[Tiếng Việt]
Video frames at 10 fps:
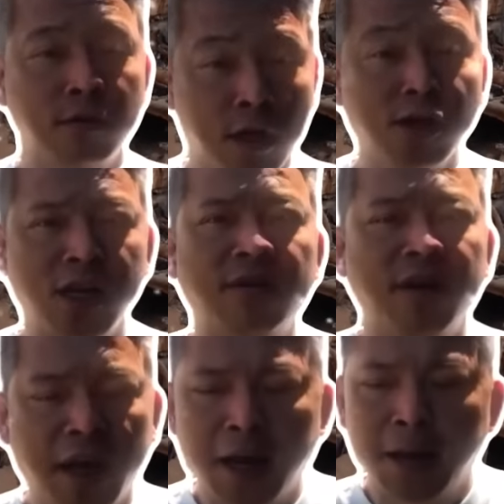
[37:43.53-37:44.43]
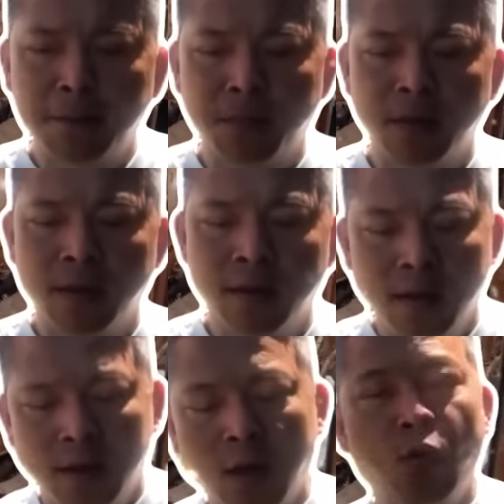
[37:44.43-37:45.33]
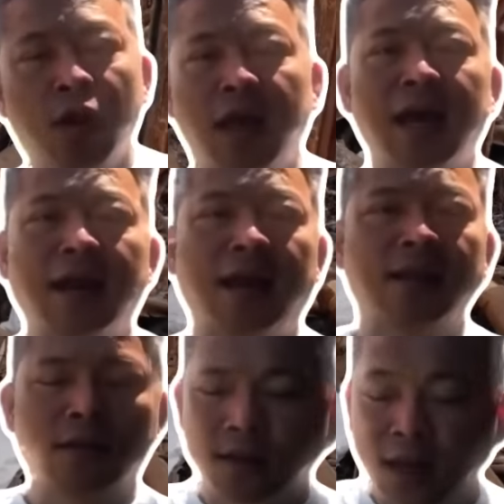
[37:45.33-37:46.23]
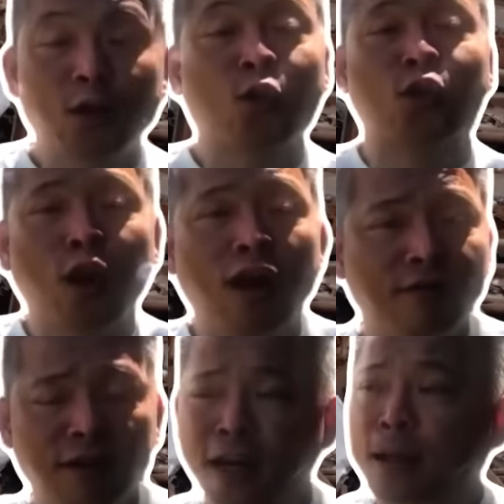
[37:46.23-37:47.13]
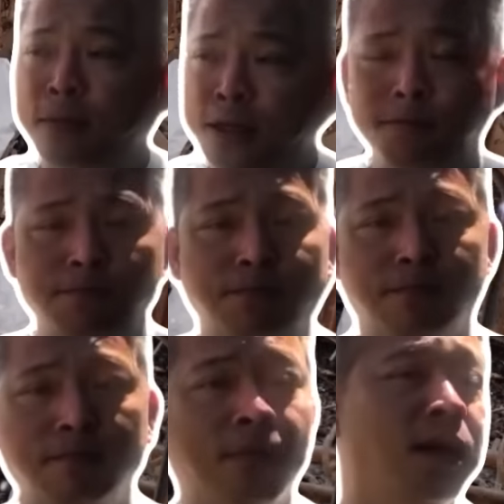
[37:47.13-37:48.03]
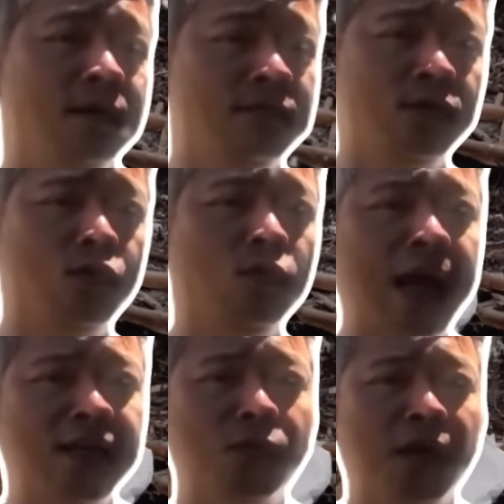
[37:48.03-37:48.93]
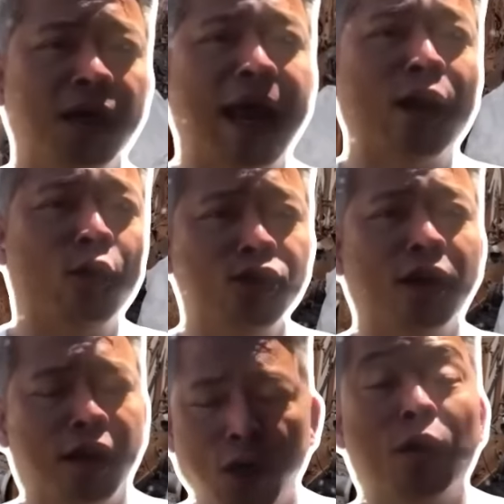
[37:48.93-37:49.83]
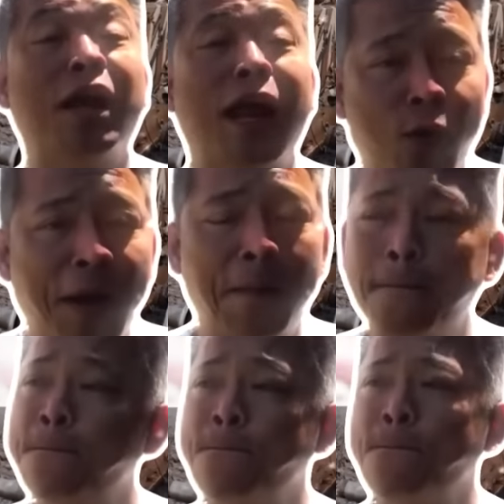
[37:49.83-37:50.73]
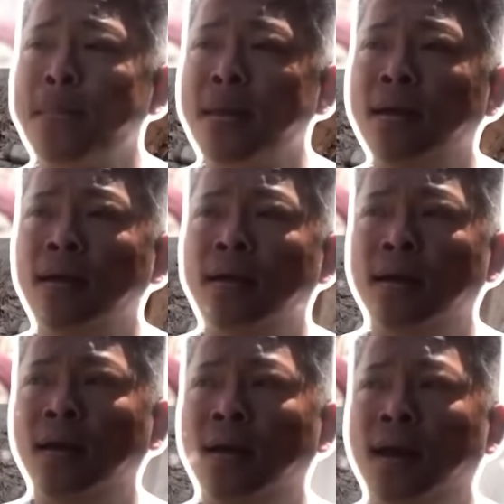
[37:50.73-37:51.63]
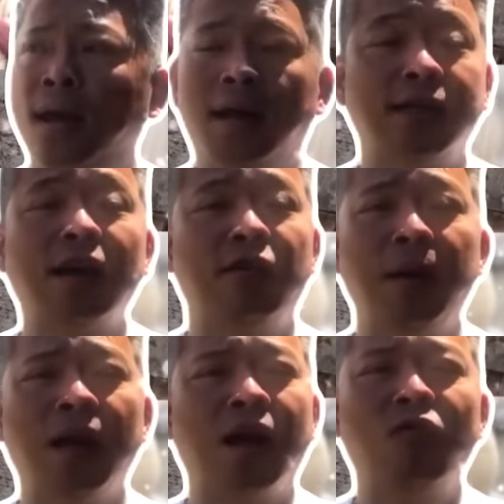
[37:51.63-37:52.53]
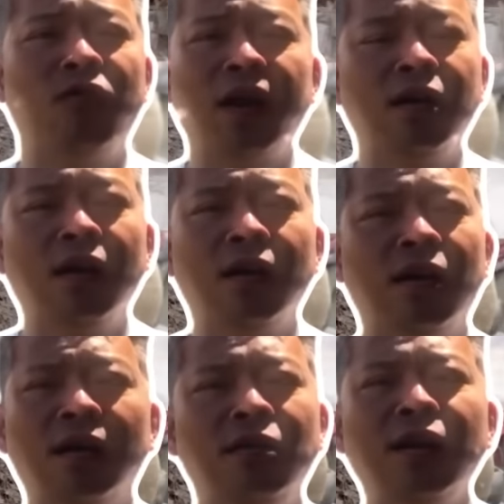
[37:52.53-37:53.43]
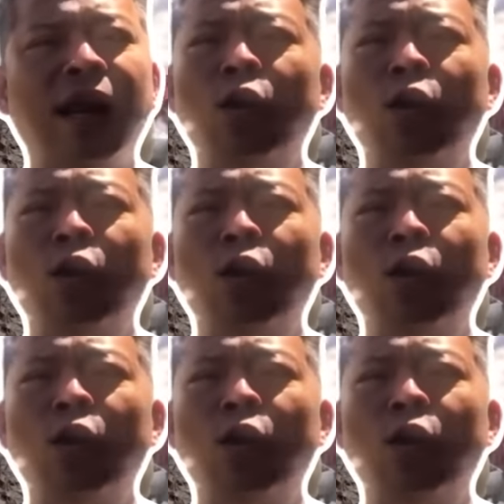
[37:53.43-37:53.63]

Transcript: cứng rắn với nghe cái quốc gia này nó thực tế nó còn nhỏ hơn việt nam nữa mà chúng ta trong diễn đàn nói rất là nhiều đó đài loan à, chắc là biết là không phải nước nước